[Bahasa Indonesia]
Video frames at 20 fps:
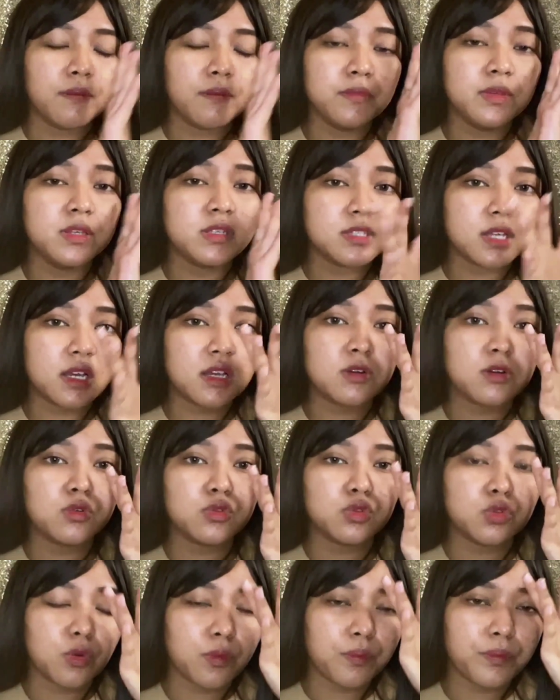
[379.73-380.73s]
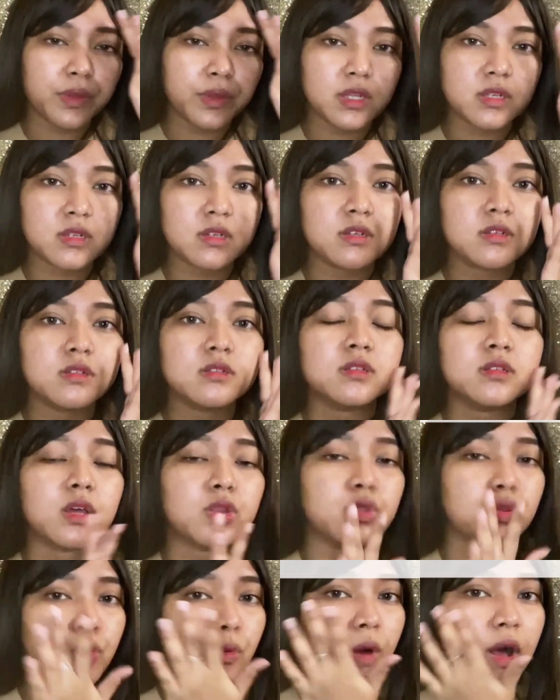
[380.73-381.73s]
bisa nutupin
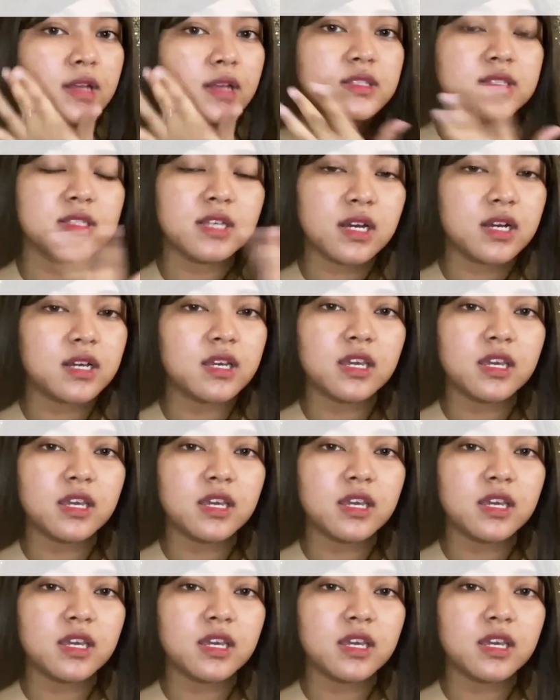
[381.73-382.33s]
satu wajah